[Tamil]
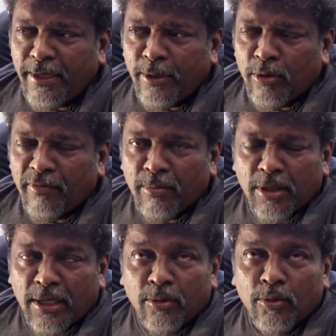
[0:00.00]
நல்லியோட
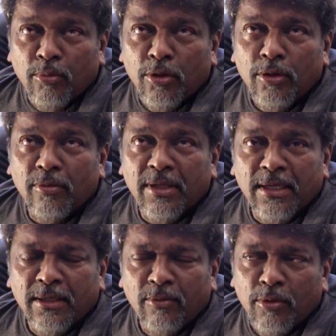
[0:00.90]
விளம்பரம் எனக்கு ஒன்று பிடிக்கும்
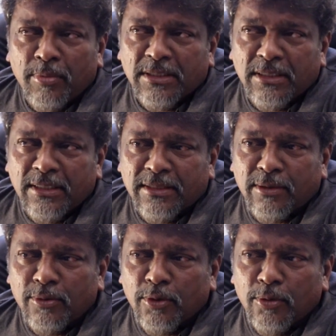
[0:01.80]
எல்லோரும் இவ்வளோ பர்சன்ட்
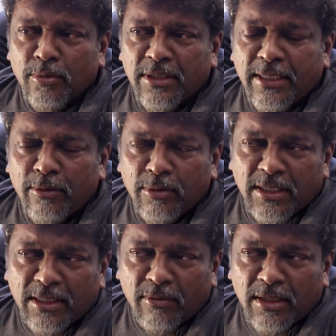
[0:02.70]
டிஸ்கவுண்ட் சொல்லும்போது
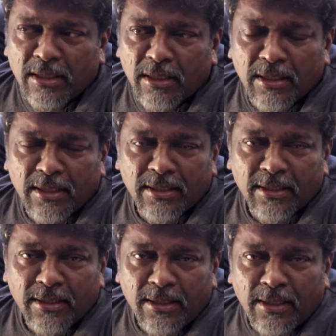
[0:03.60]
எழுபத்தைந்து
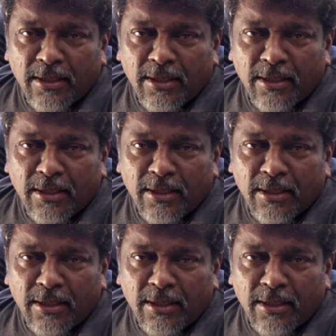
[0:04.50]
வருடங்களாக